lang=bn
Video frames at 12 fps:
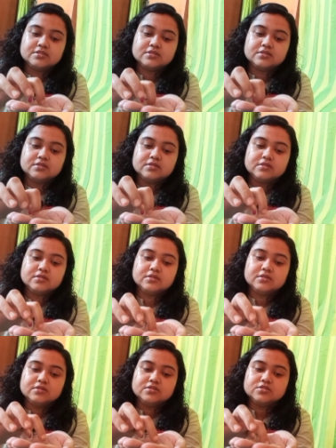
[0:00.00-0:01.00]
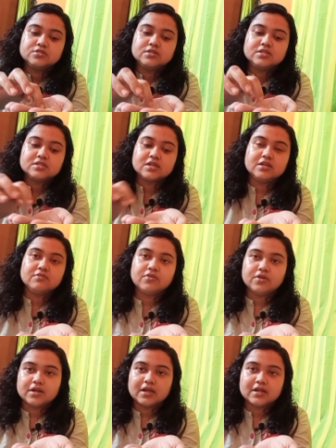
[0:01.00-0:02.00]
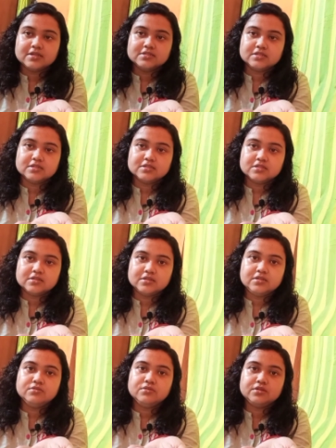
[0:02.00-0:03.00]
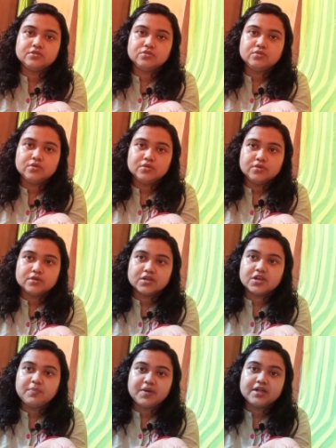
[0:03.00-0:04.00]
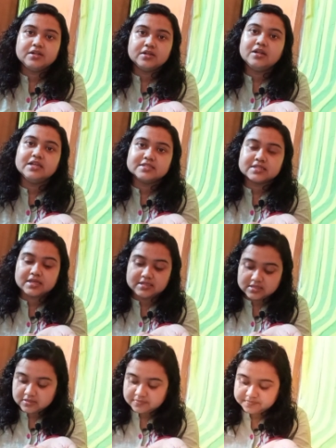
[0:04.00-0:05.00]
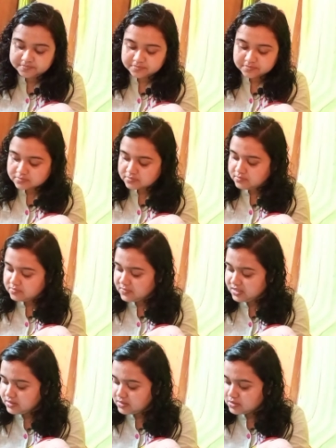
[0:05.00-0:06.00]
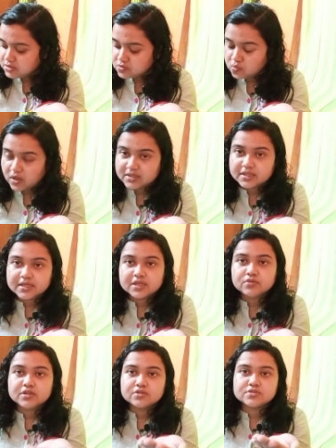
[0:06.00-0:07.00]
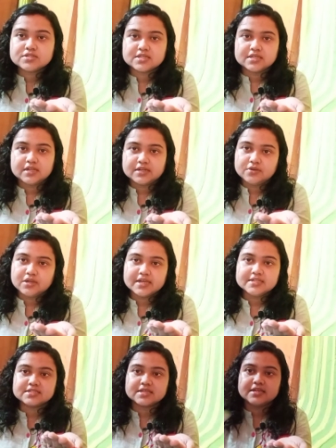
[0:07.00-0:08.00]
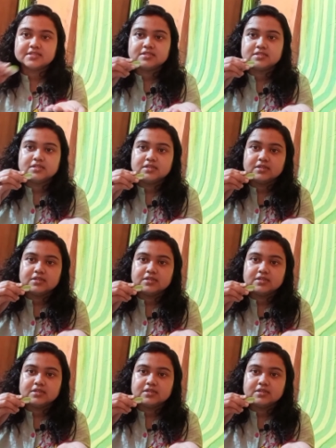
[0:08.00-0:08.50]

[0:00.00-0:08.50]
এবার তুমি লেন্স কেসে যখন লেন কন্ট্যাক্ট লেন্সটা রাখবে তখন কি করতে হবে তখন তুমি ধোয়া লেন্সটা ক্লিন অ্যান্ড ক্লিয়ার